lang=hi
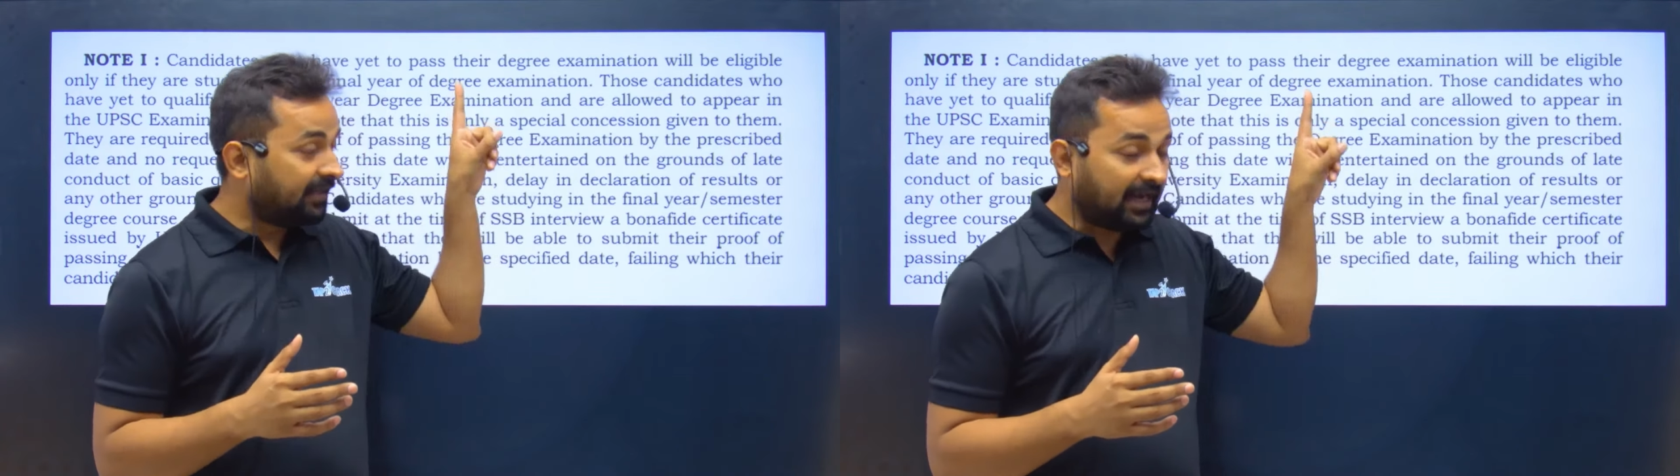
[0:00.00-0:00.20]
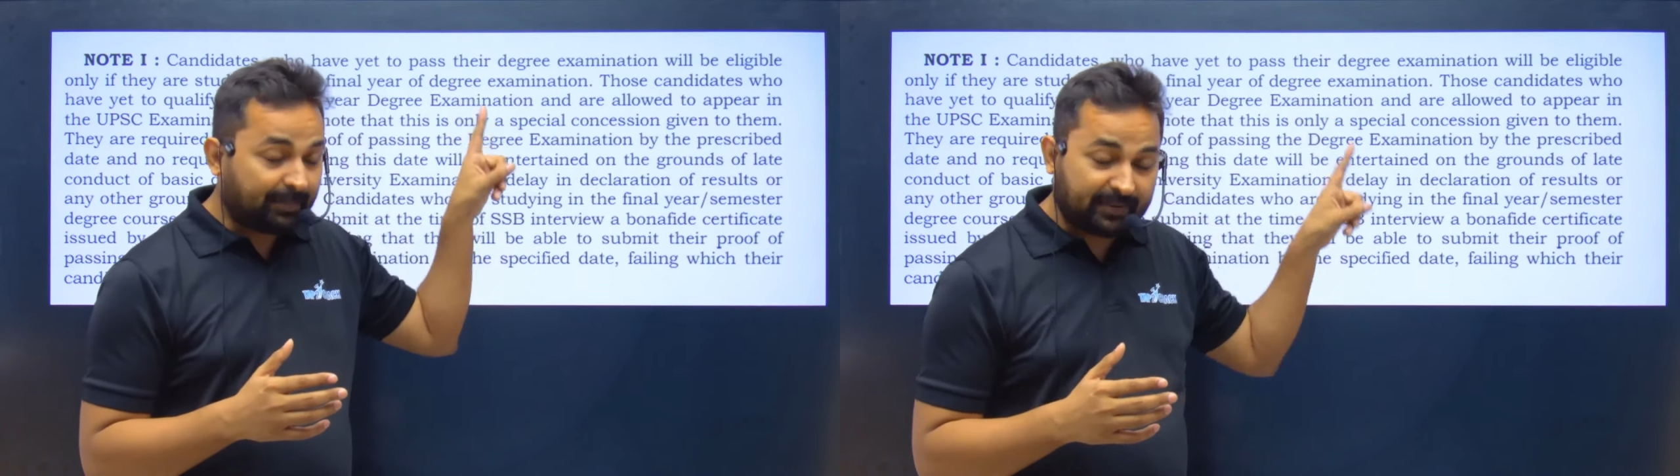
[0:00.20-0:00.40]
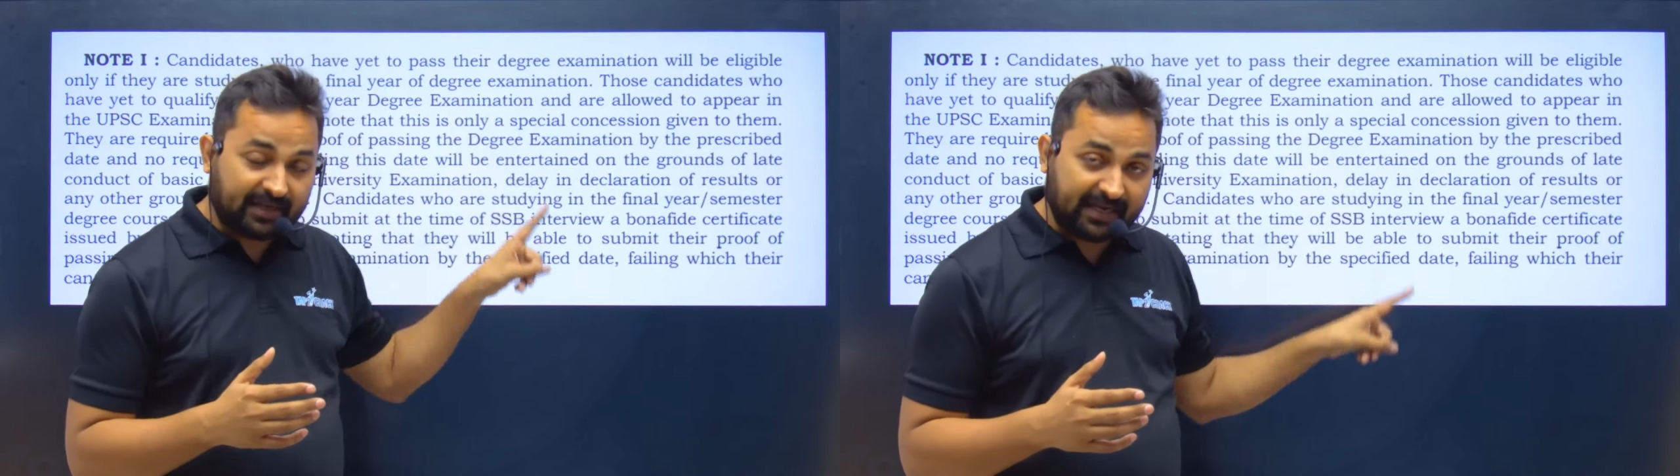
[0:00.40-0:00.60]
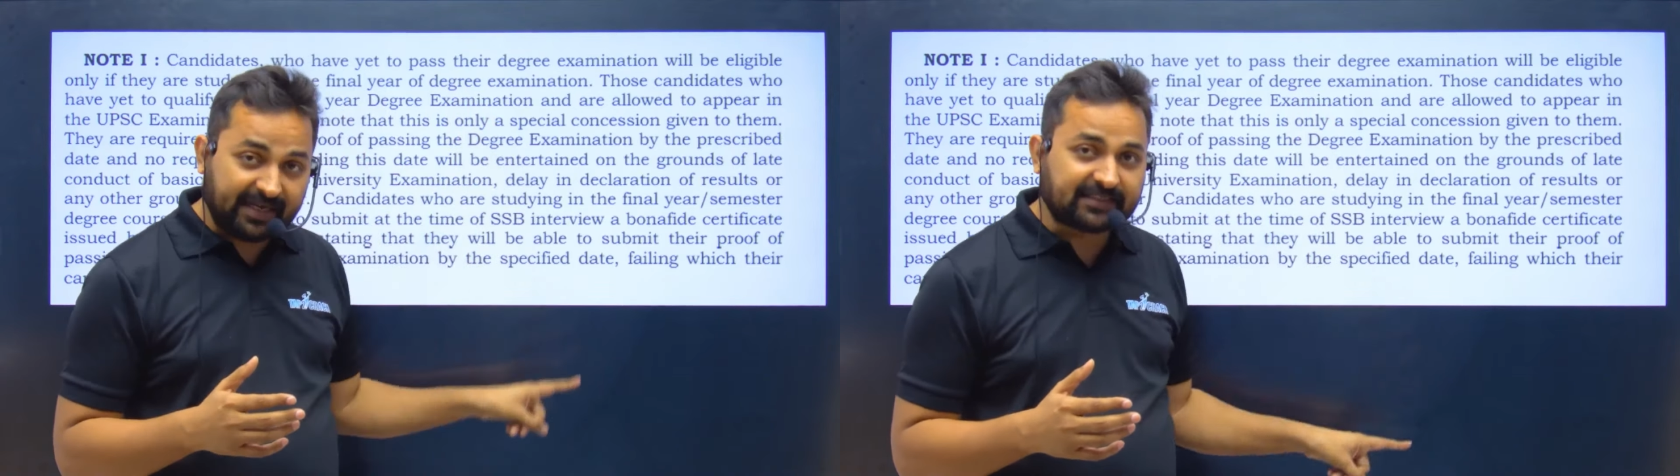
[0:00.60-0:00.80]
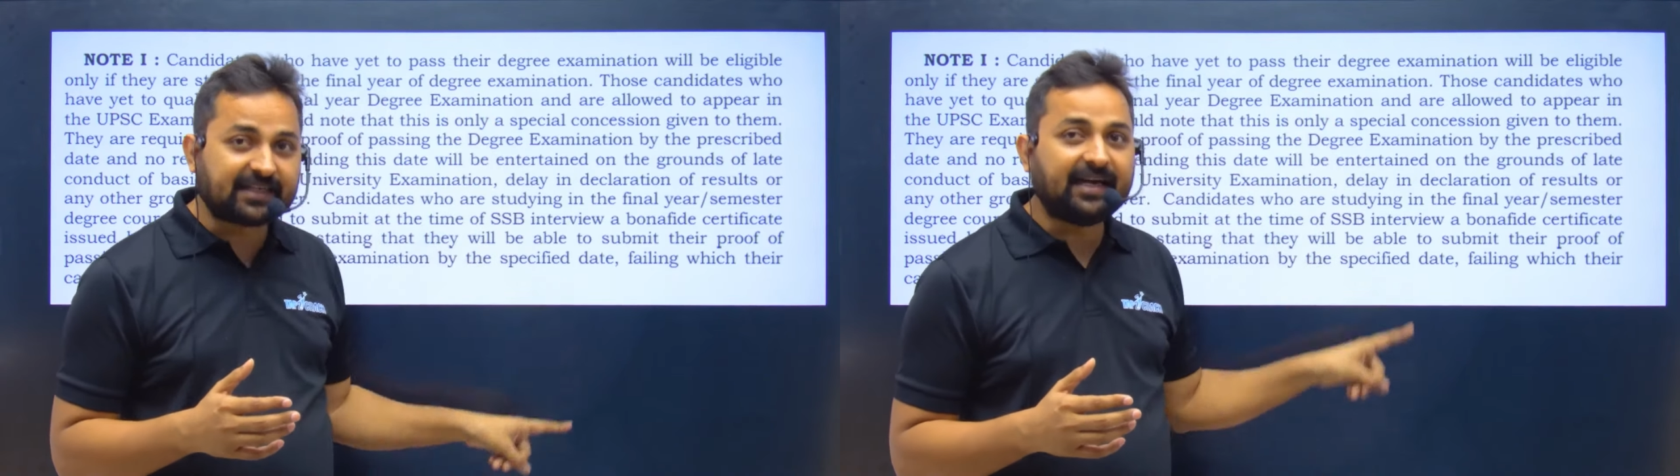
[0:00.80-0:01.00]
अपना
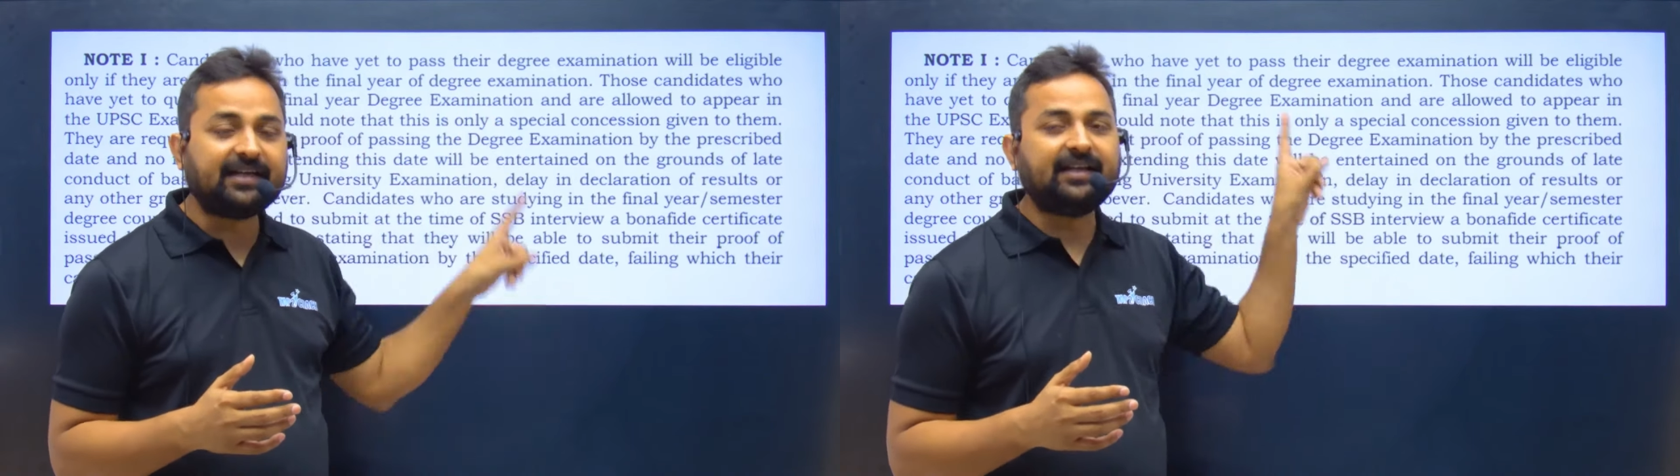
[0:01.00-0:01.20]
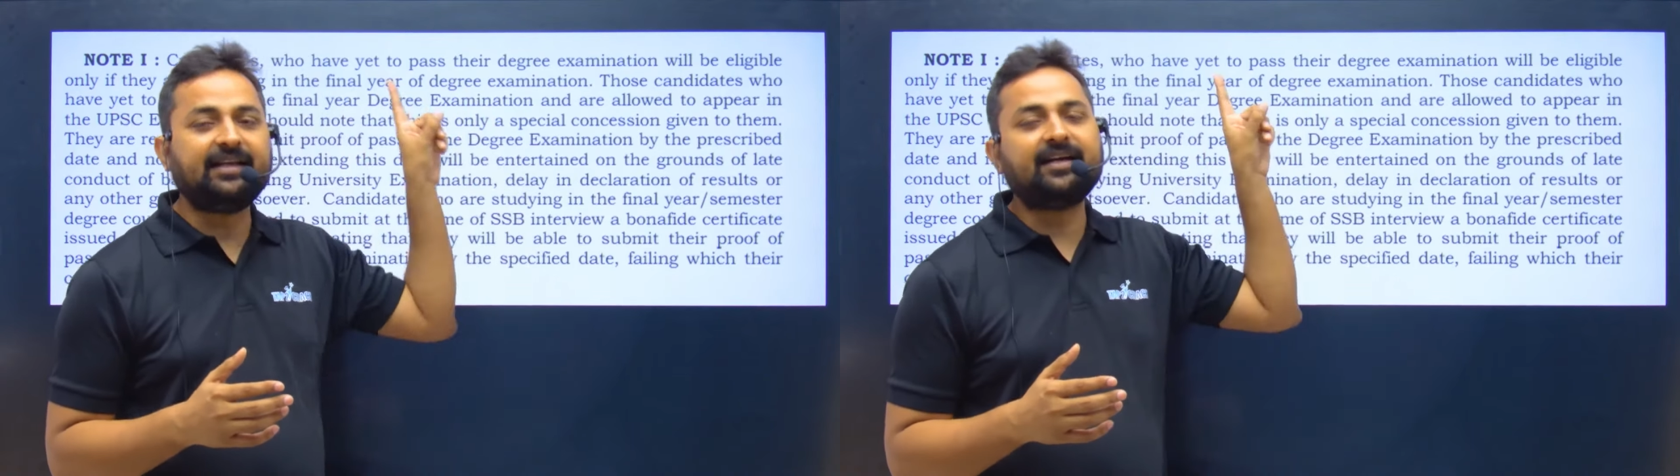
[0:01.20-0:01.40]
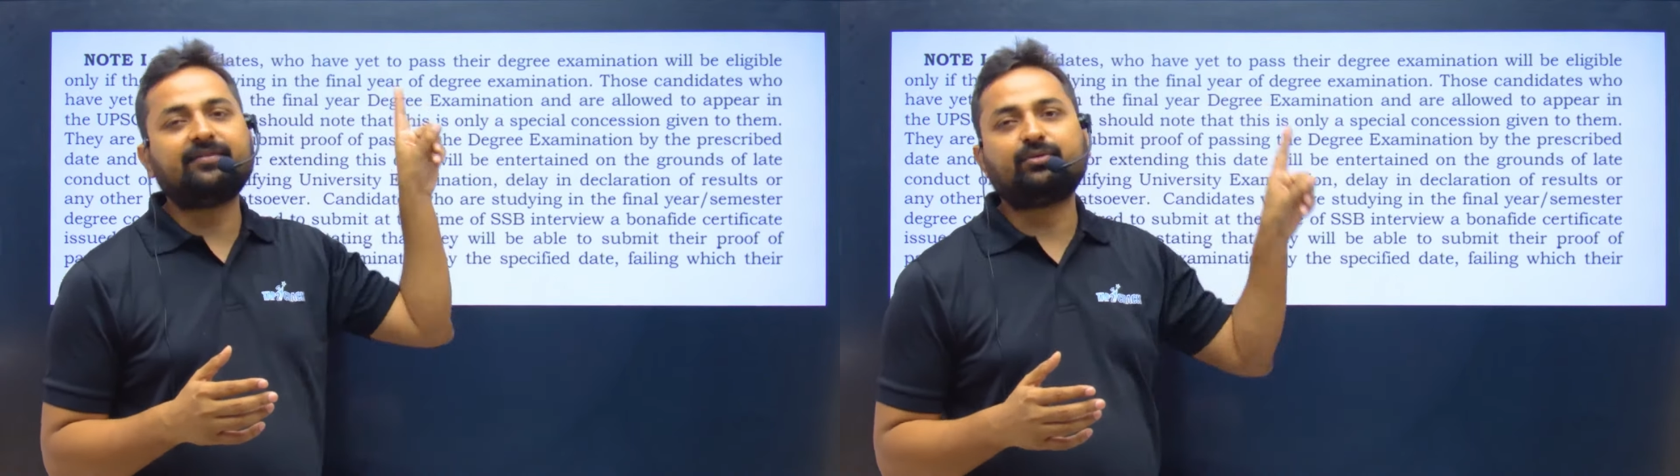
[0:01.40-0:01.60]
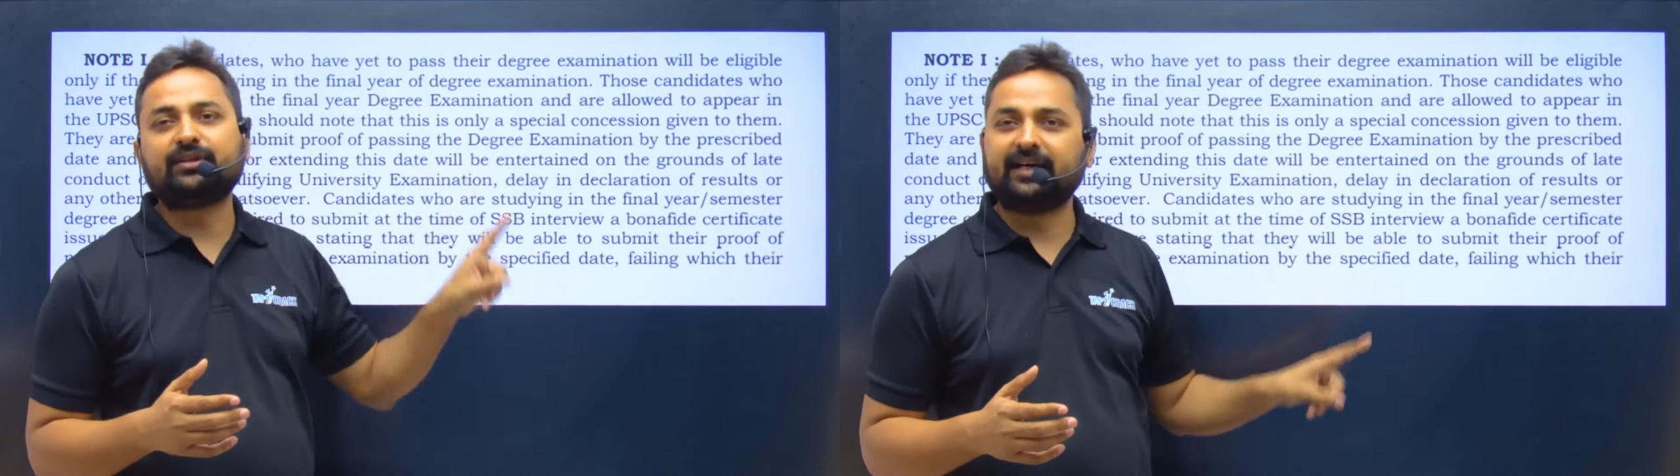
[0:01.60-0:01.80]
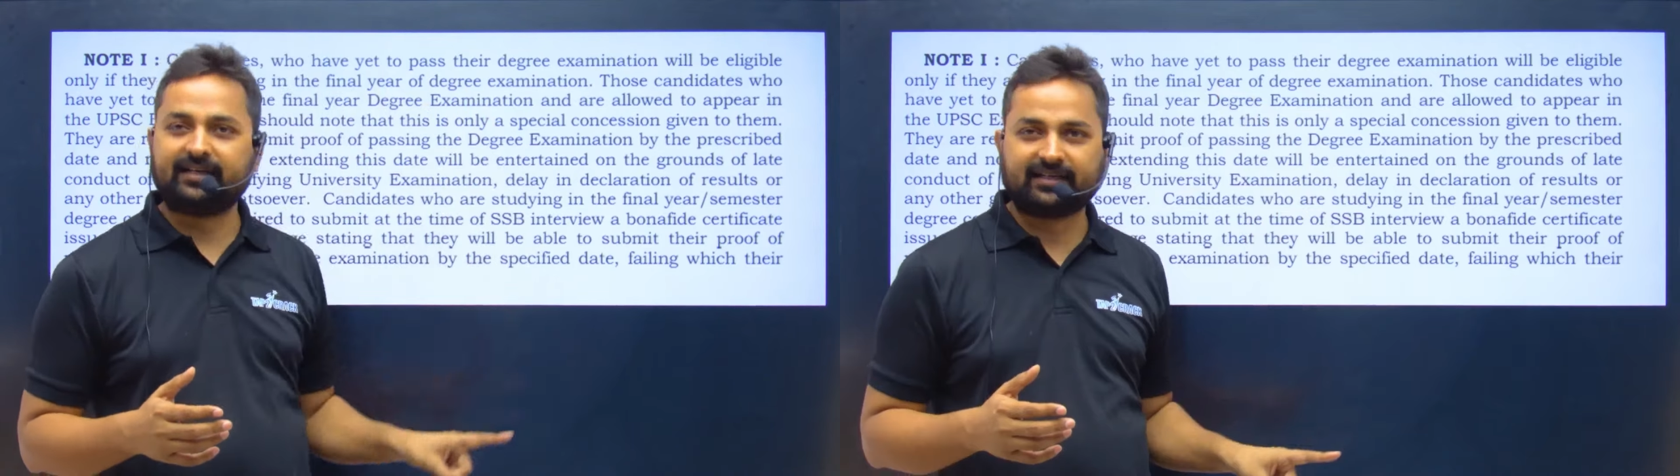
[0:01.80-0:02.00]
एज क्राइटेरिया वो
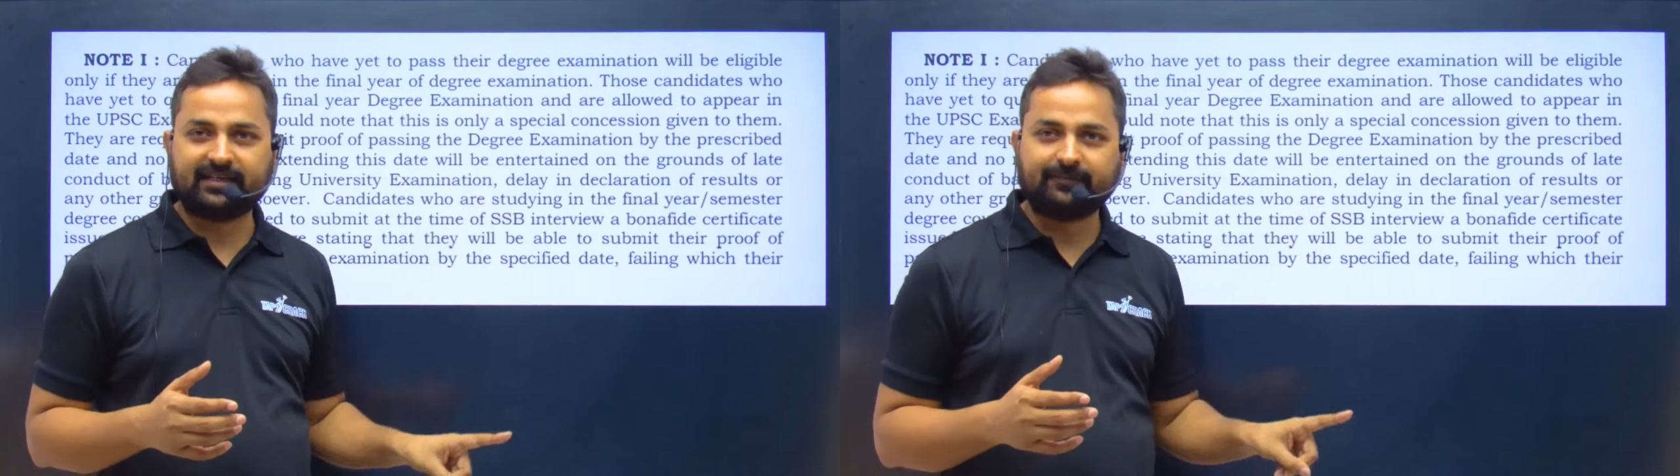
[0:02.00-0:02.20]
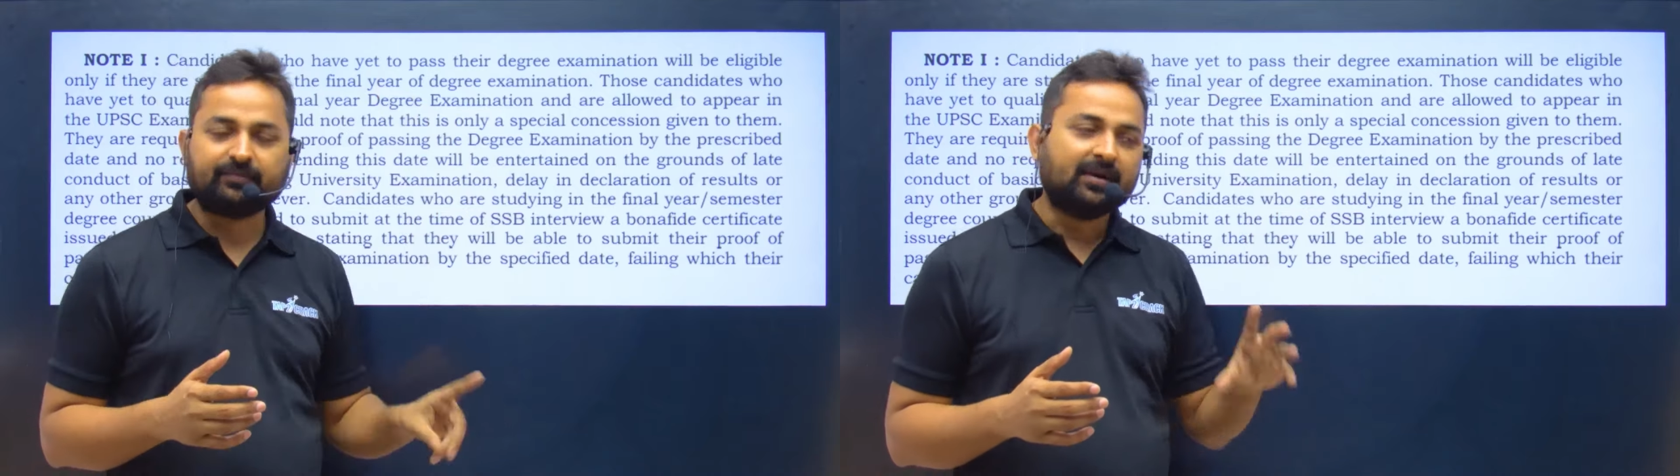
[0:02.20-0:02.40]
ध्यान रखना